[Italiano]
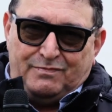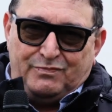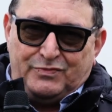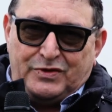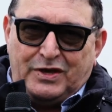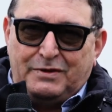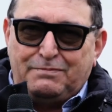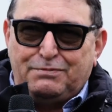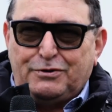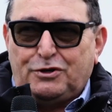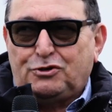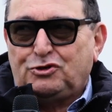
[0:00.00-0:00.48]

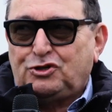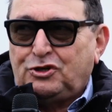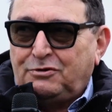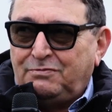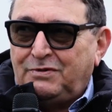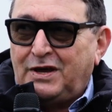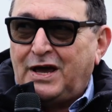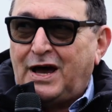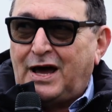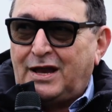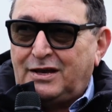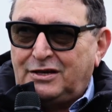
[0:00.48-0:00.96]
nei
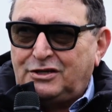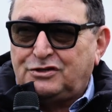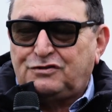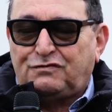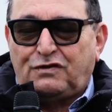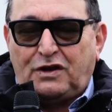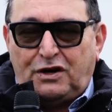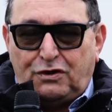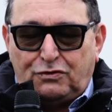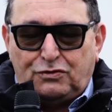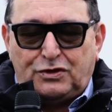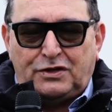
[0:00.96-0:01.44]
prossimi anni
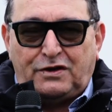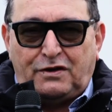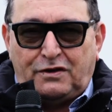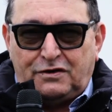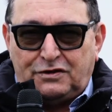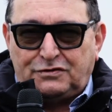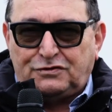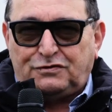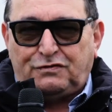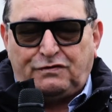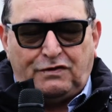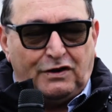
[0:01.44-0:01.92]

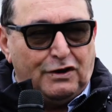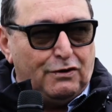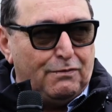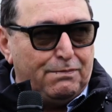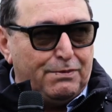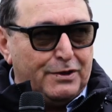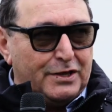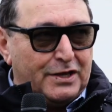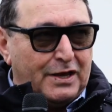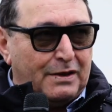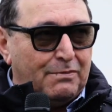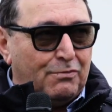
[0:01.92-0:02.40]

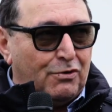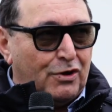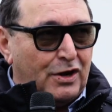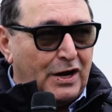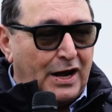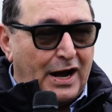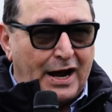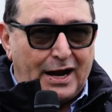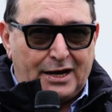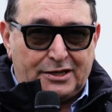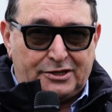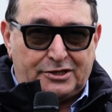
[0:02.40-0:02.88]
svilupperemo
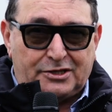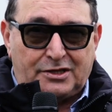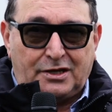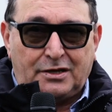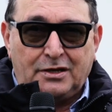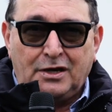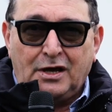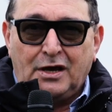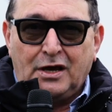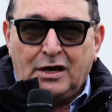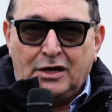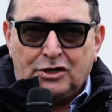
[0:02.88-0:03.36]
le altre.
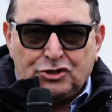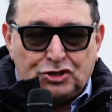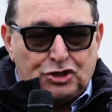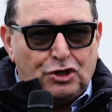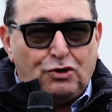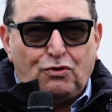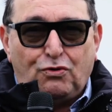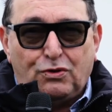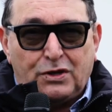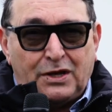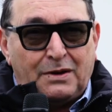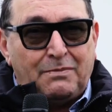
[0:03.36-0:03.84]

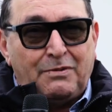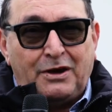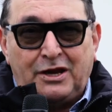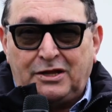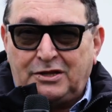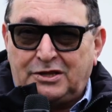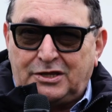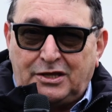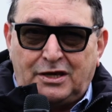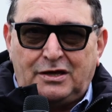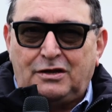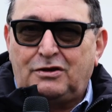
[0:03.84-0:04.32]

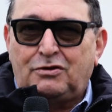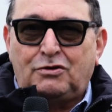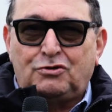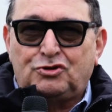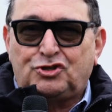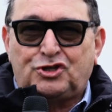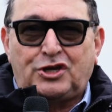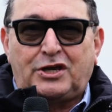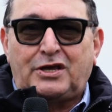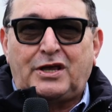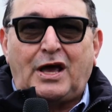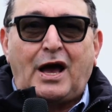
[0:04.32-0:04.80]
Sicuramente non
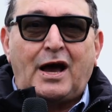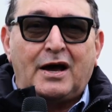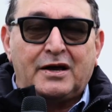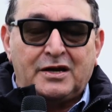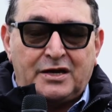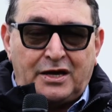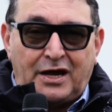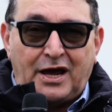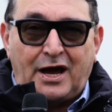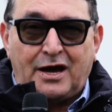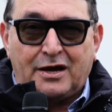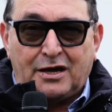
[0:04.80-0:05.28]
sarà
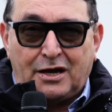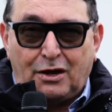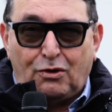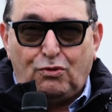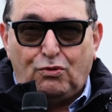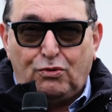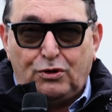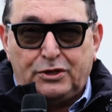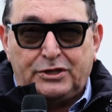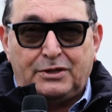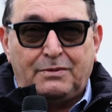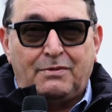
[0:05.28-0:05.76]
neanche
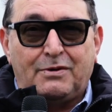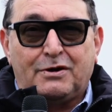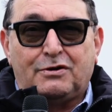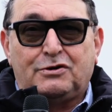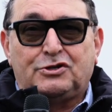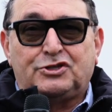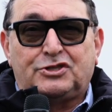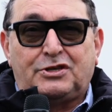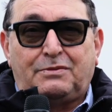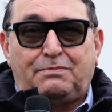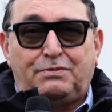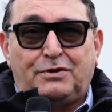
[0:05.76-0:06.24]
l'ultima
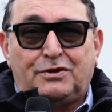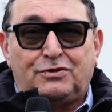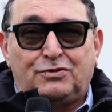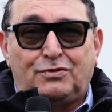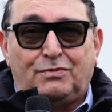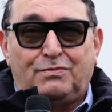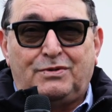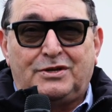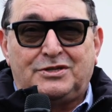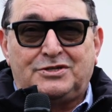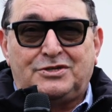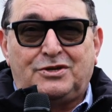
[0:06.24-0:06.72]
questa
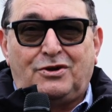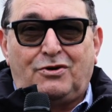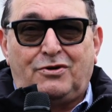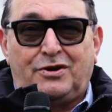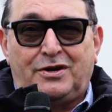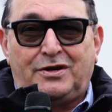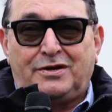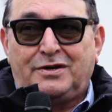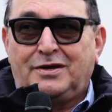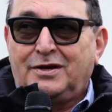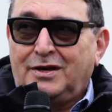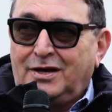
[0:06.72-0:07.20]

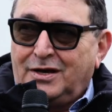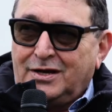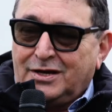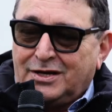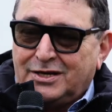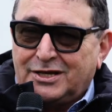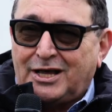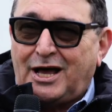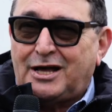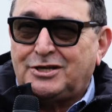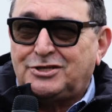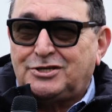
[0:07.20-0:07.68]
piantumazione.
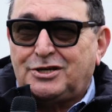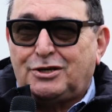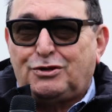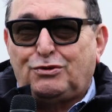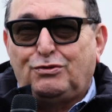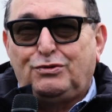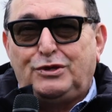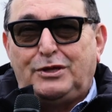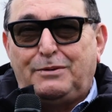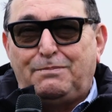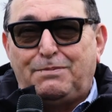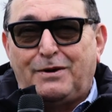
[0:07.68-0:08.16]
Grazie a
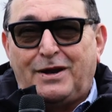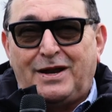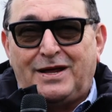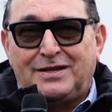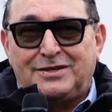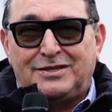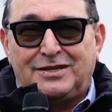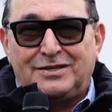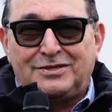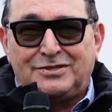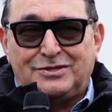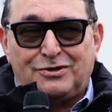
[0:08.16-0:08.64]
tutti per
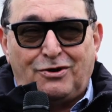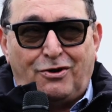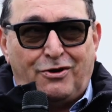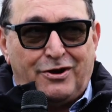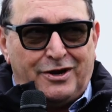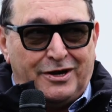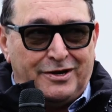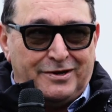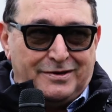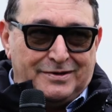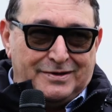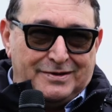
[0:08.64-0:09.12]

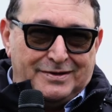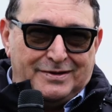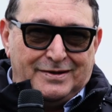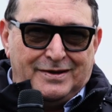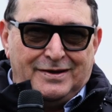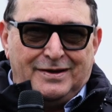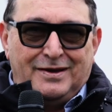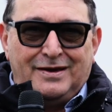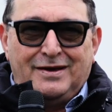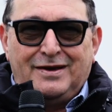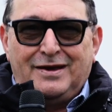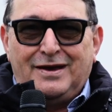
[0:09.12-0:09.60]
l'attenzione
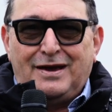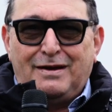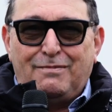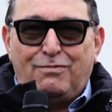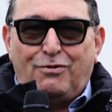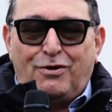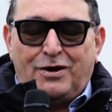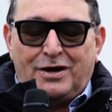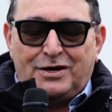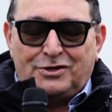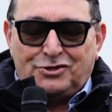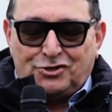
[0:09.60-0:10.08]
e
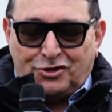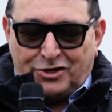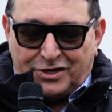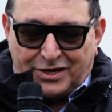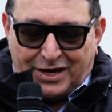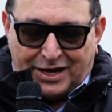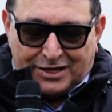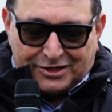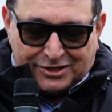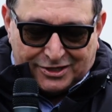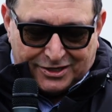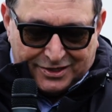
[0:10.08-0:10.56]
buona
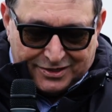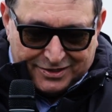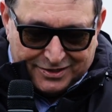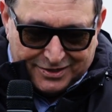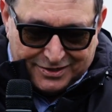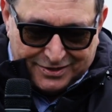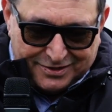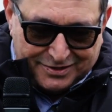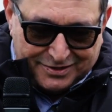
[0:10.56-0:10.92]
giornata.